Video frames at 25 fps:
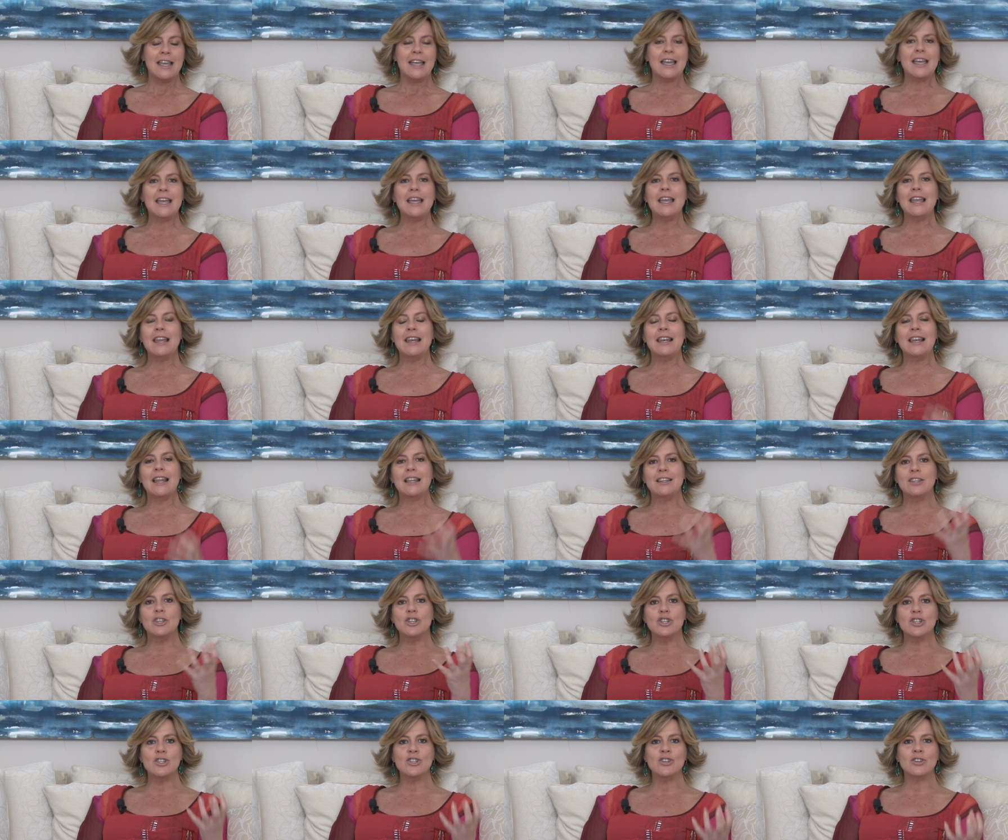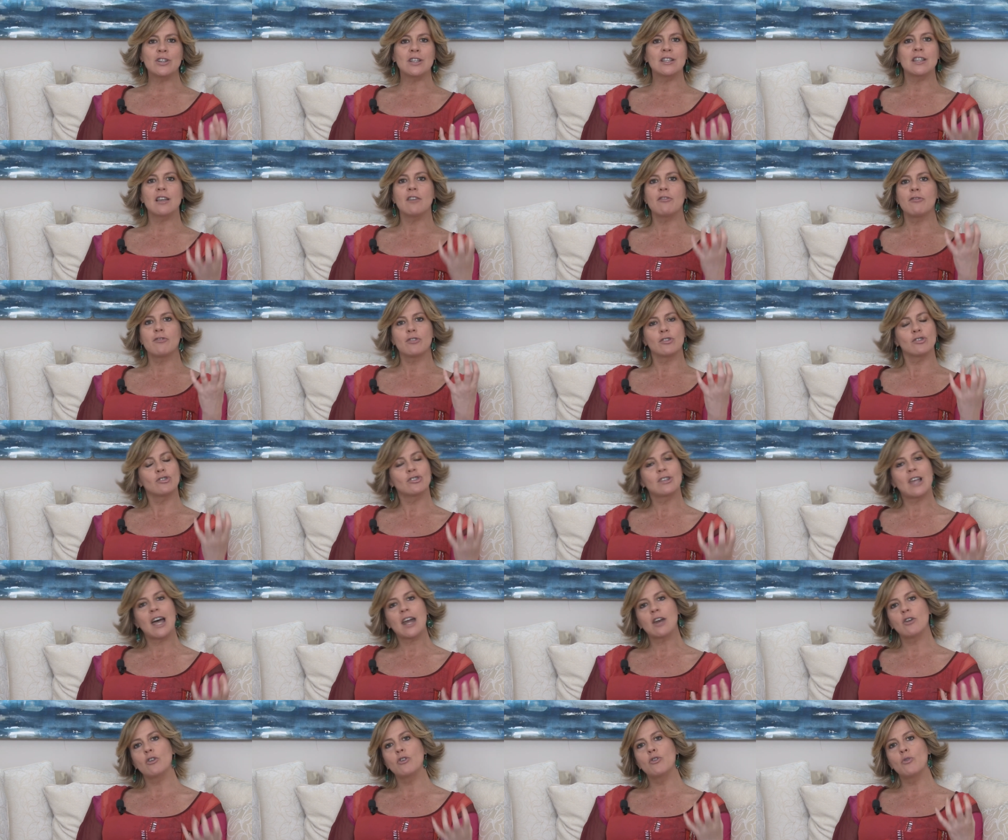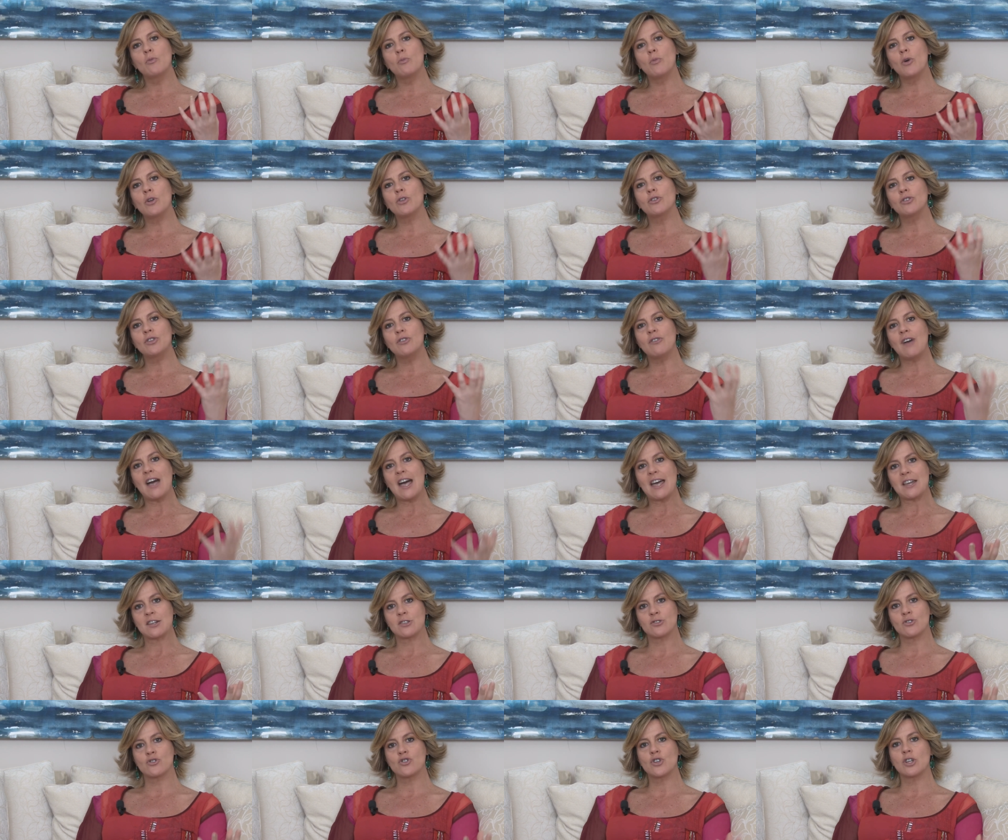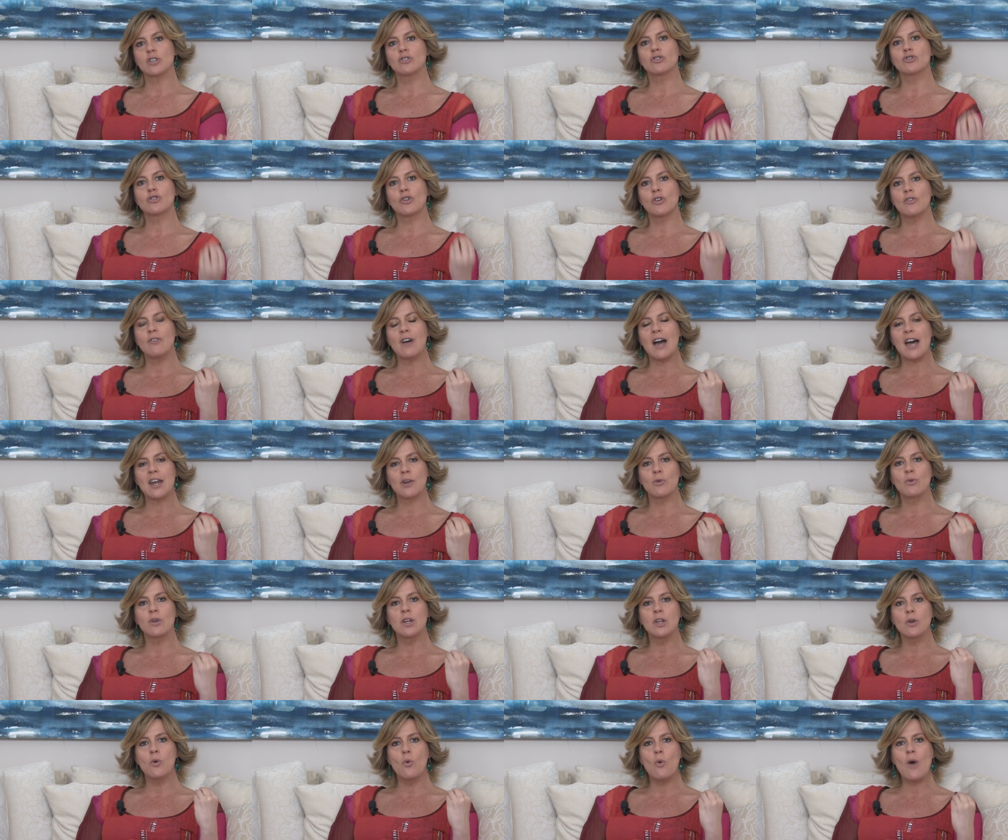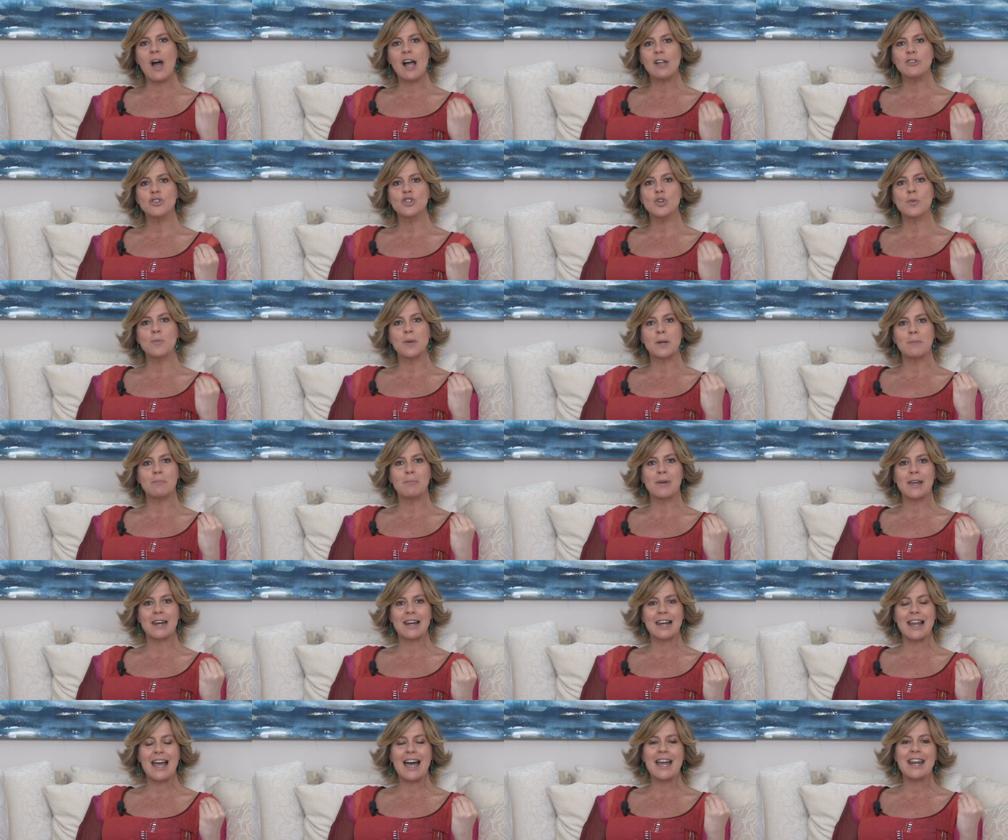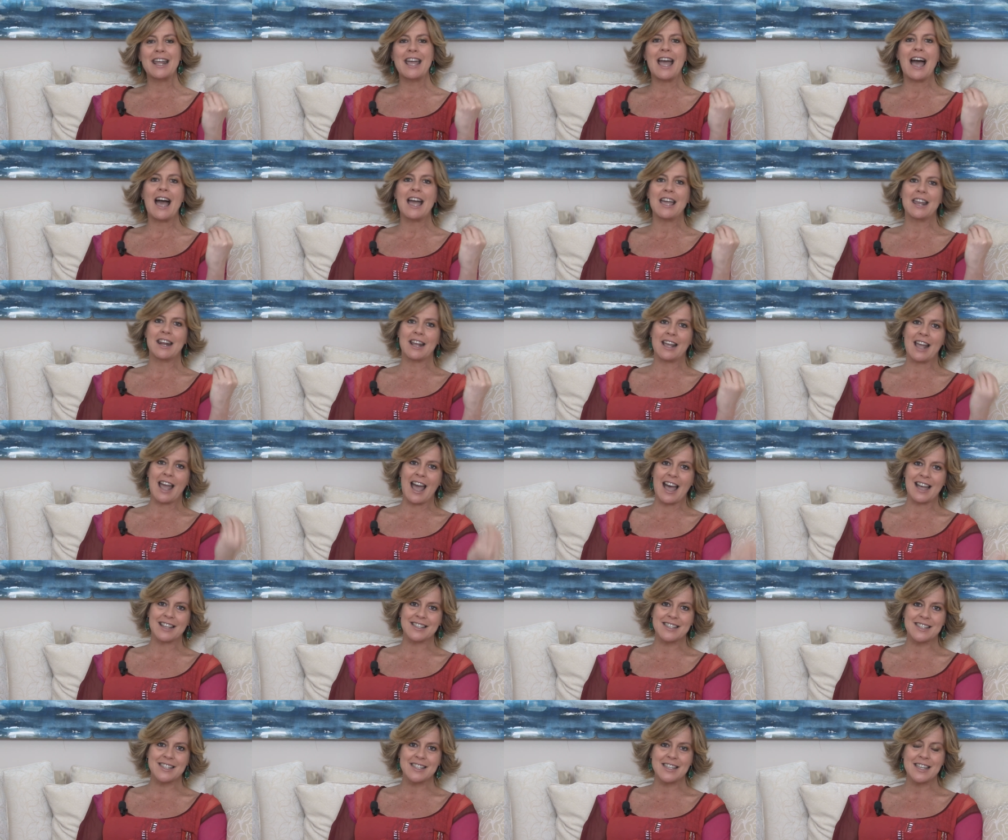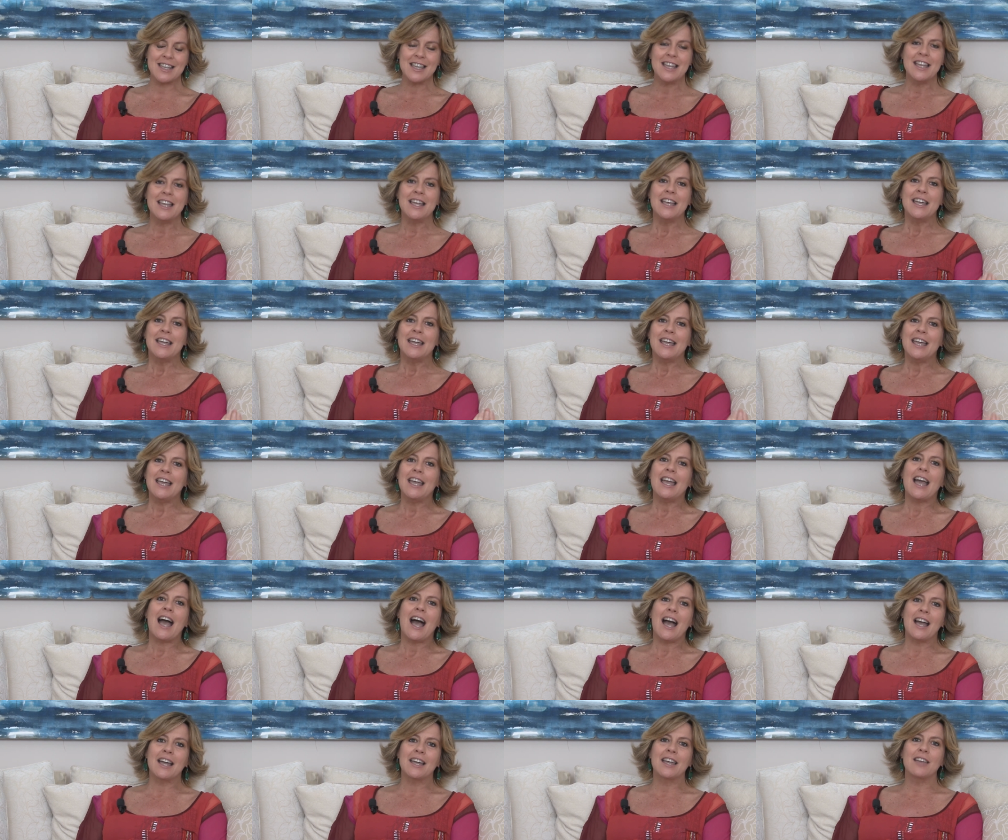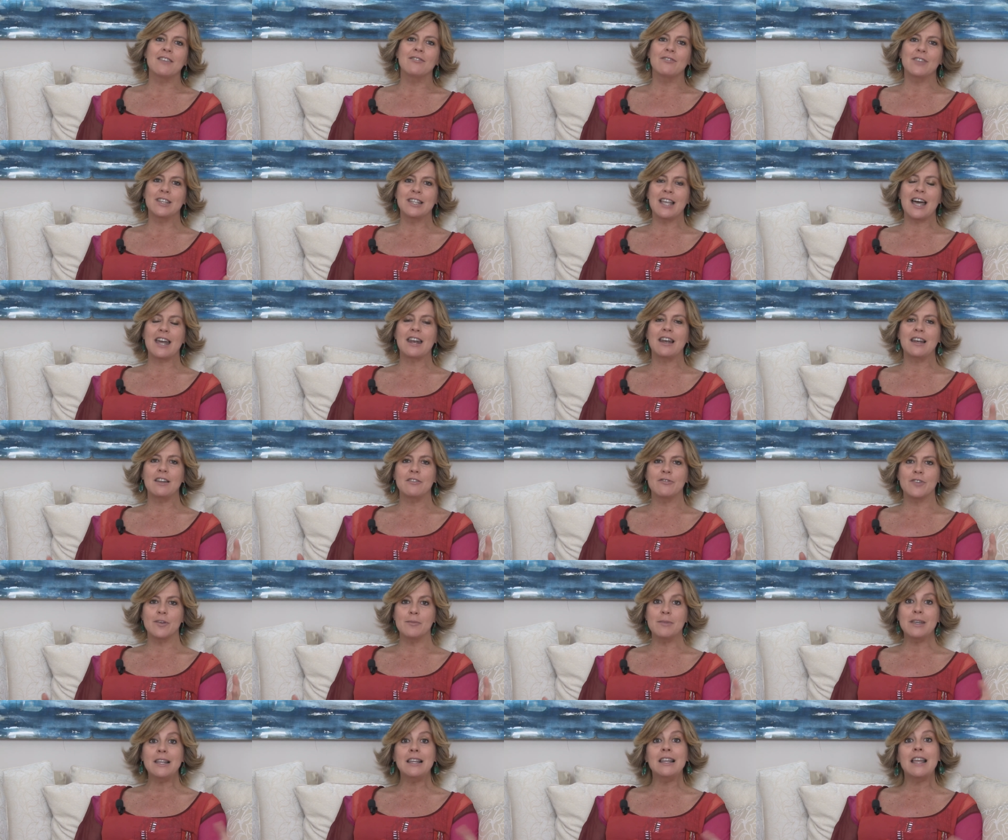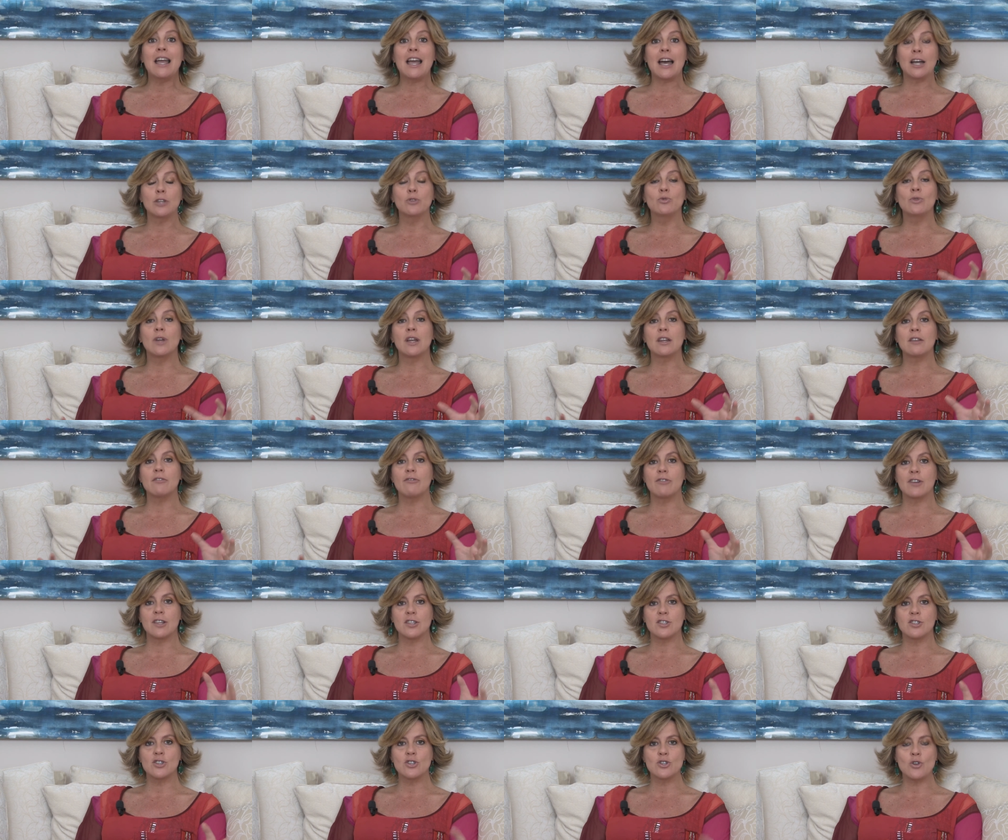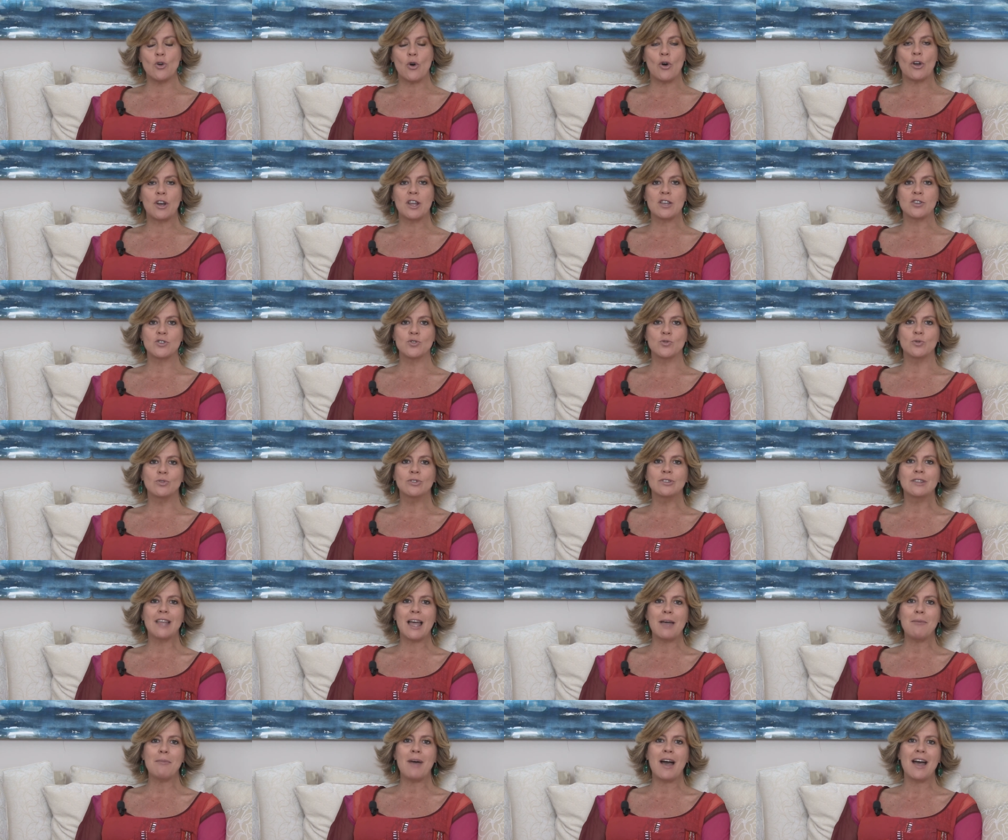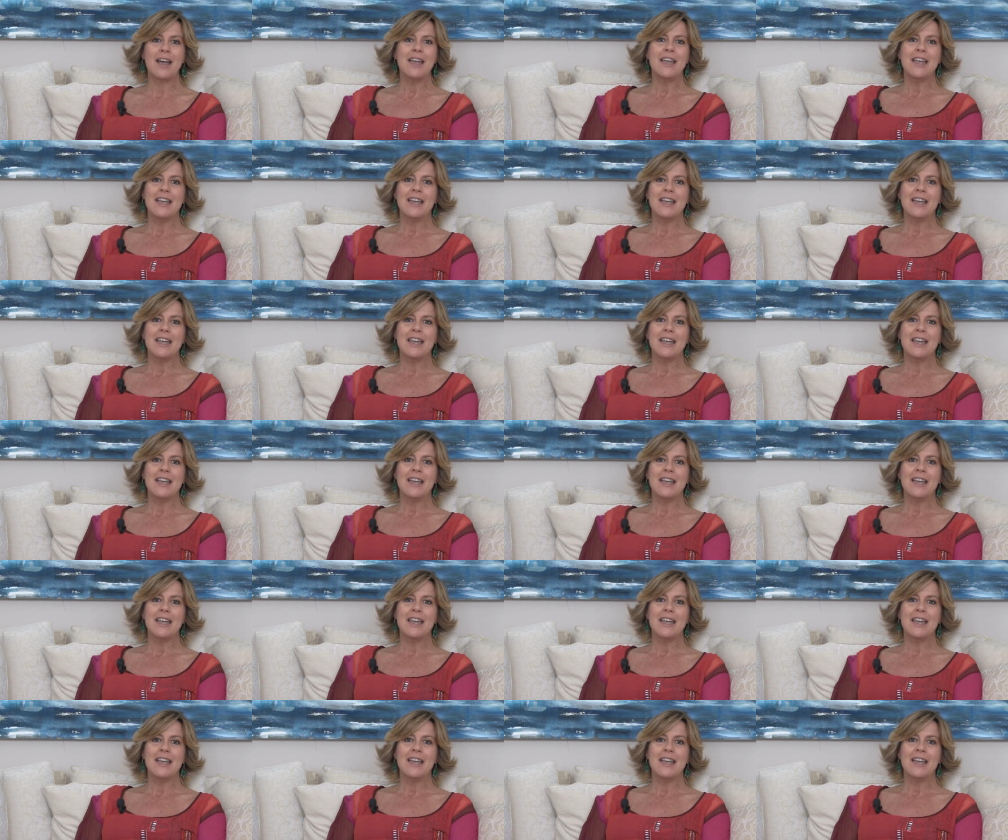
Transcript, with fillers: e la decisione di affrontarlo in un modo diverso, cioè trovare un linguaggio per parlare ai ragazzi e anche invitare le famiglie ad una riflessione su un tema